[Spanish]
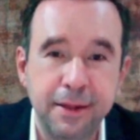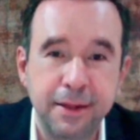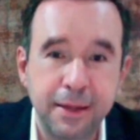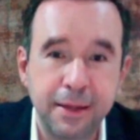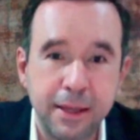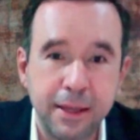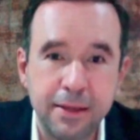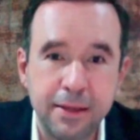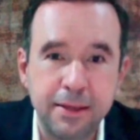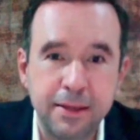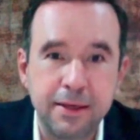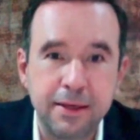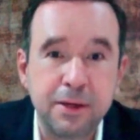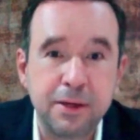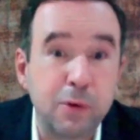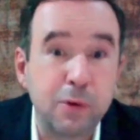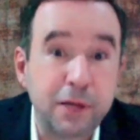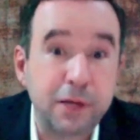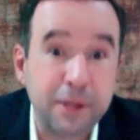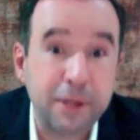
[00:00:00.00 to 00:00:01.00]
De
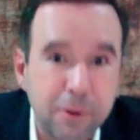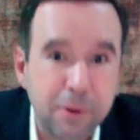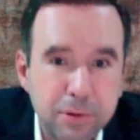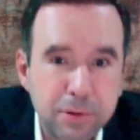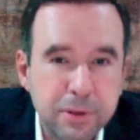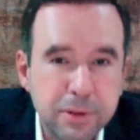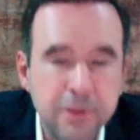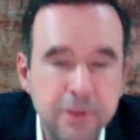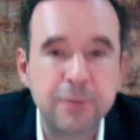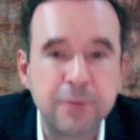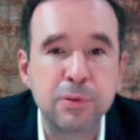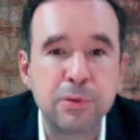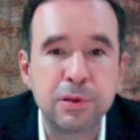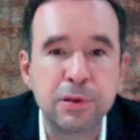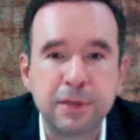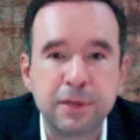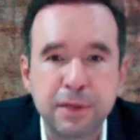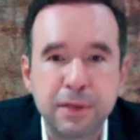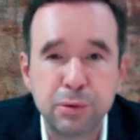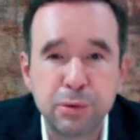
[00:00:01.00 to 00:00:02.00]
cualquier cosa, estamos
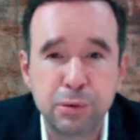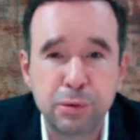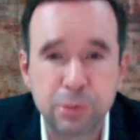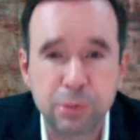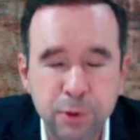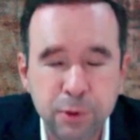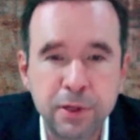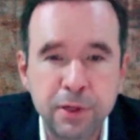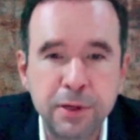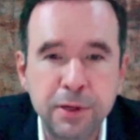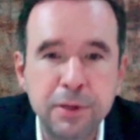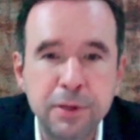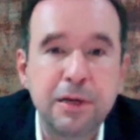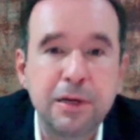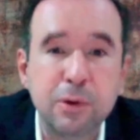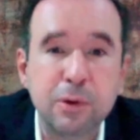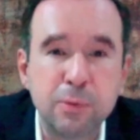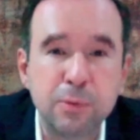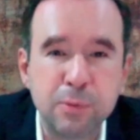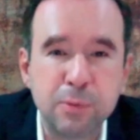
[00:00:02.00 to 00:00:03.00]
aquí a sus órdenes en
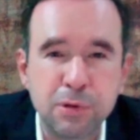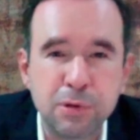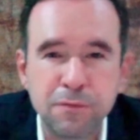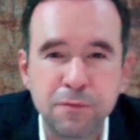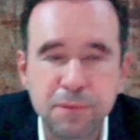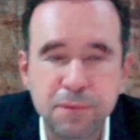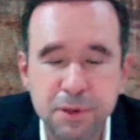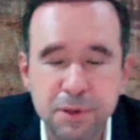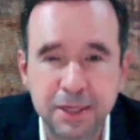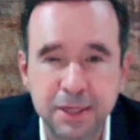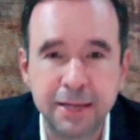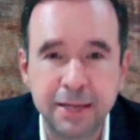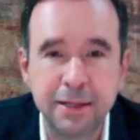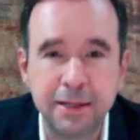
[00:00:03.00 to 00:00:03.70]
la Comisión Fiscal